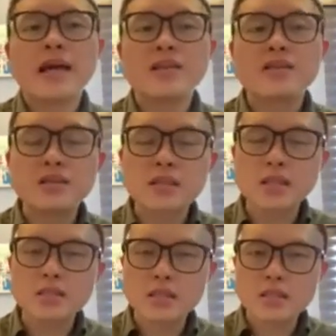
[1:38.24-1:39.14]
E in, in,
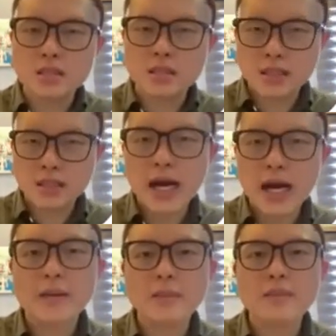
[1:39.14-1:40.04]
questa fase
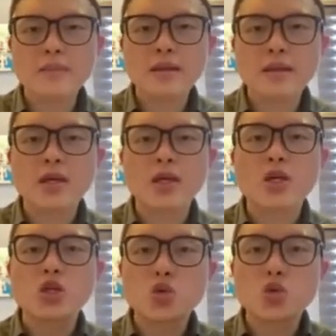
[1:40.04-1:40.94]
proprio che il corpo ha
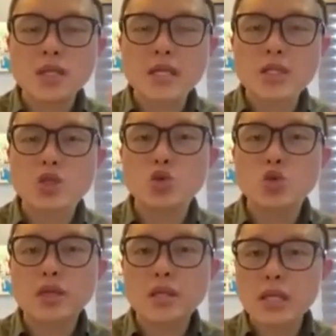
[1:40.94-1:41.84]
una serie
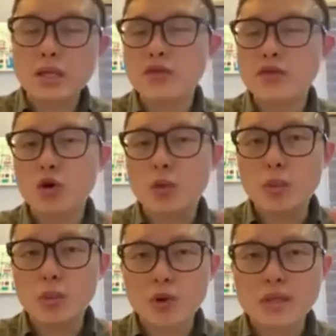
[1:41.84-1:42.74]
di
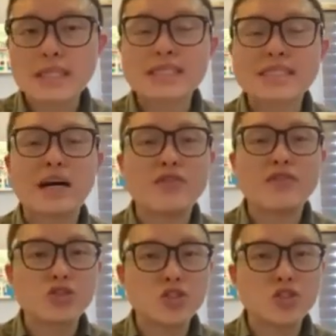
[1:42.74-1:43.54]
eh, disagi